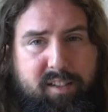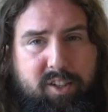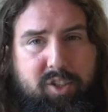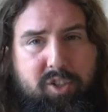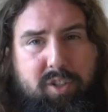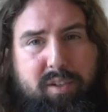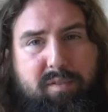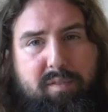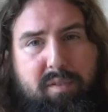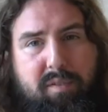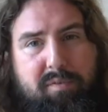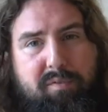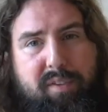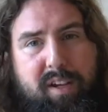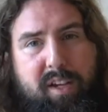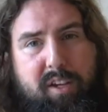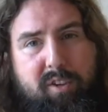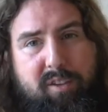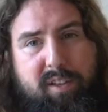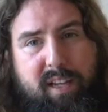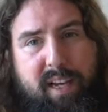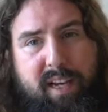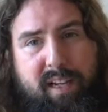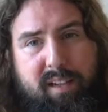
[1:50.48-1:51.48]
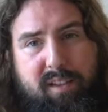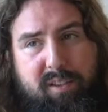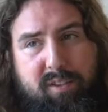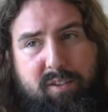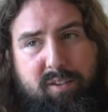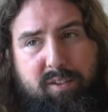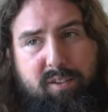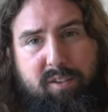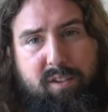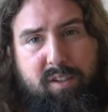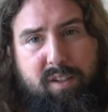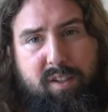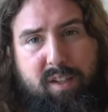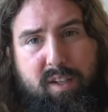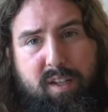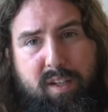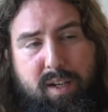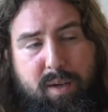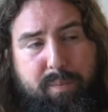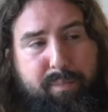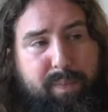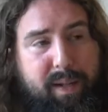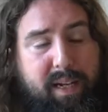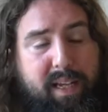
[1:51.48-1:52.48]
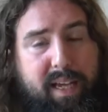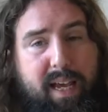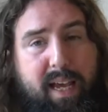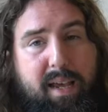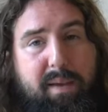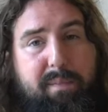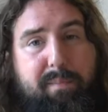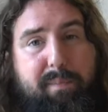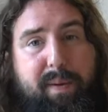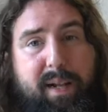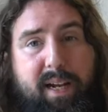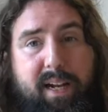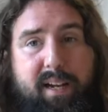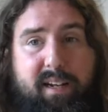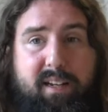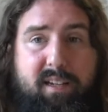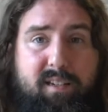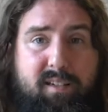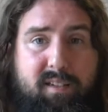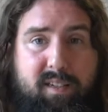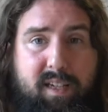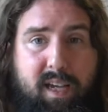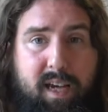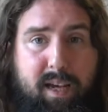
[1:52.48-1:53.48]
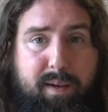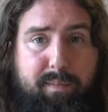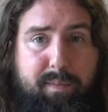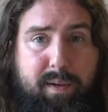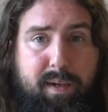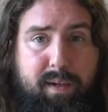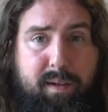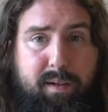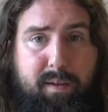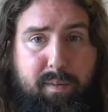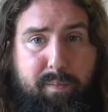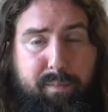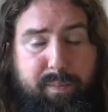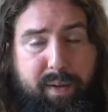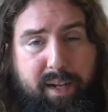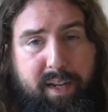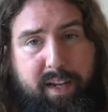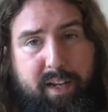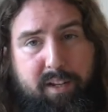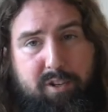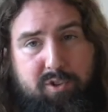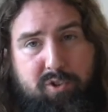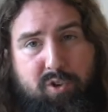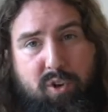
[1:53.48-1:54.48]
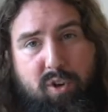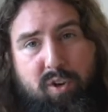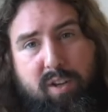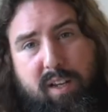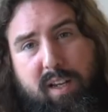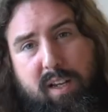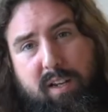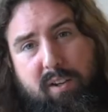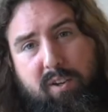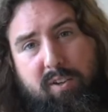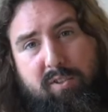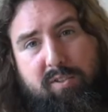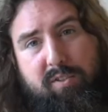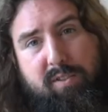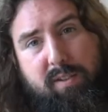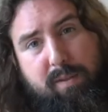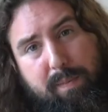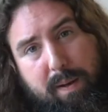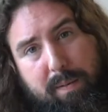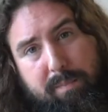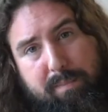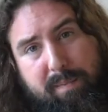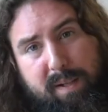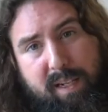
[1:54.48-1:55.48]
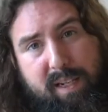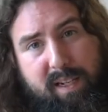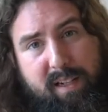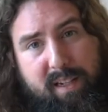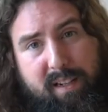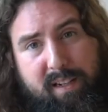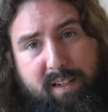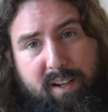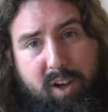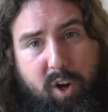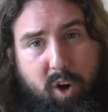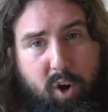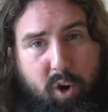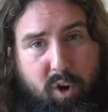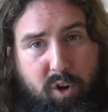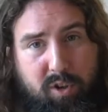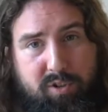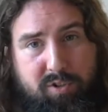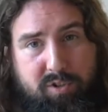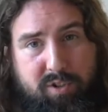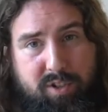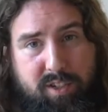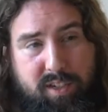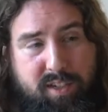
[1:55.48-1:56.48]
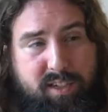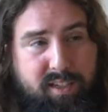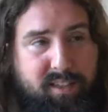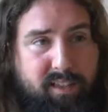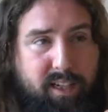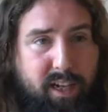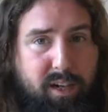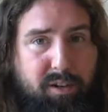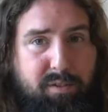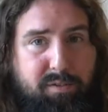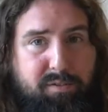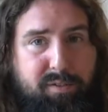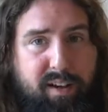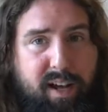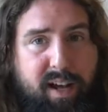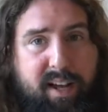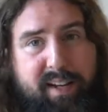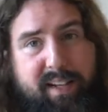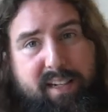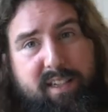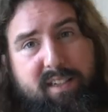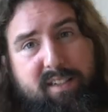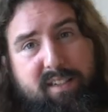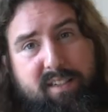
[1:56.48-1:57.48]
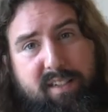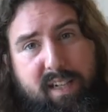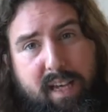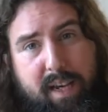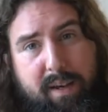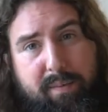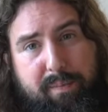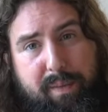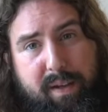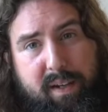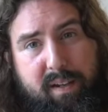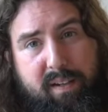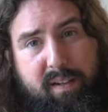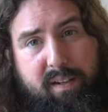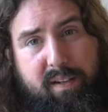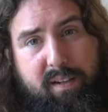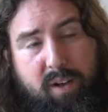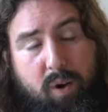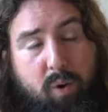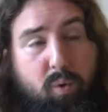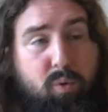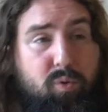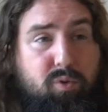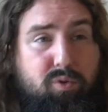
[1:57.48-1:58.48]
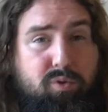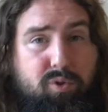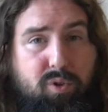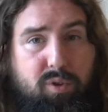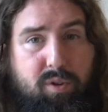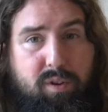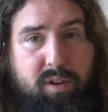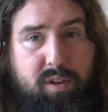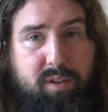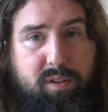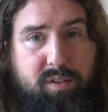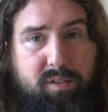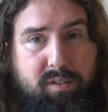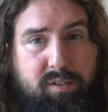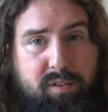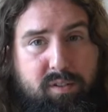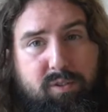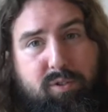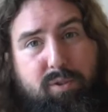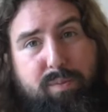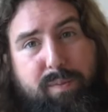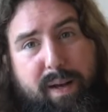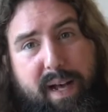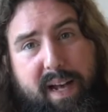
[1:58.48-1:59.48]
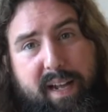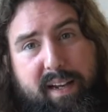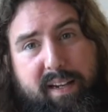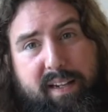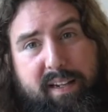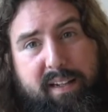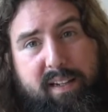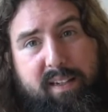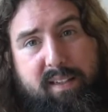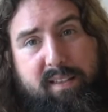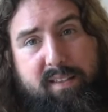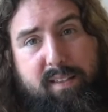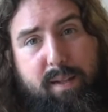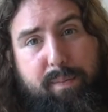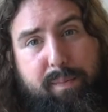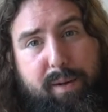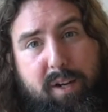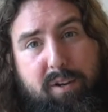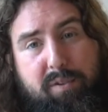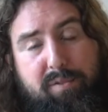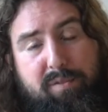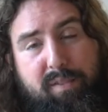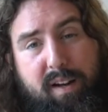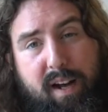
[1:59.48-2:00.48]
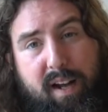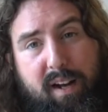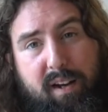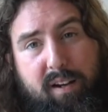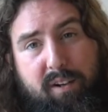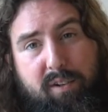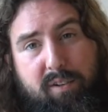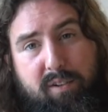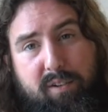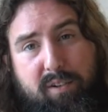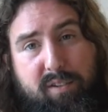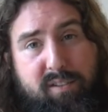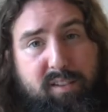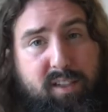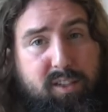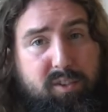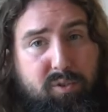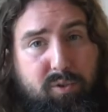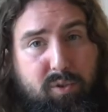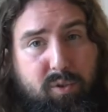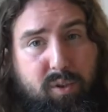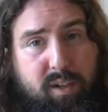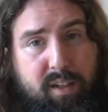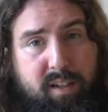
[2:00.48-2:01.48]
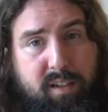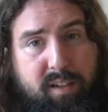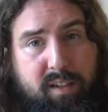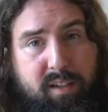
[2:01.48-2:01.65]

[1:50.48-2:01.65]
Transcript: dicevo un vecchio detto, perché imparare insieme? Perché ciò che i nostri bambini oggi sanno fare insieme, un giorno, domani, sapranno farlo da soli.